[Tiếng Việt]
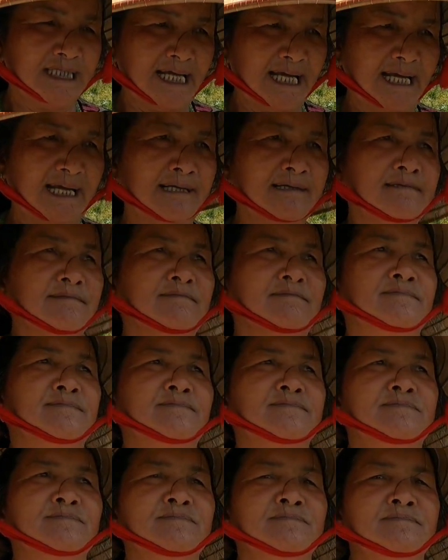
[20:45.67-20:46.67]
chén
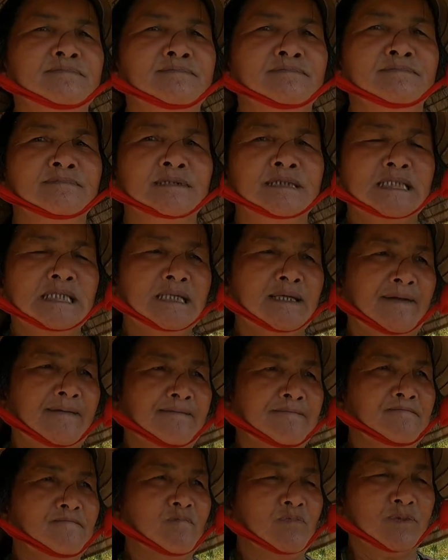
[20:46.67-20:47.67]
chiếu
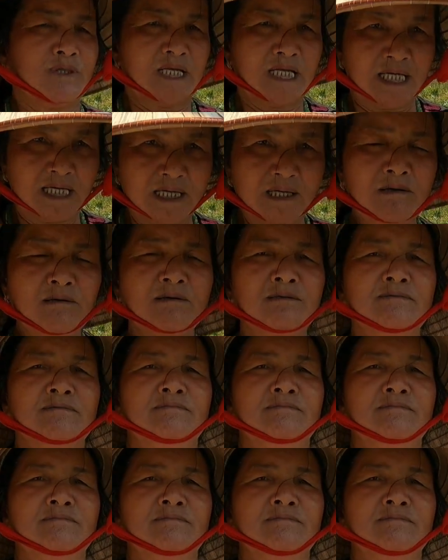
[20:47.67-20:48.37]
chiếu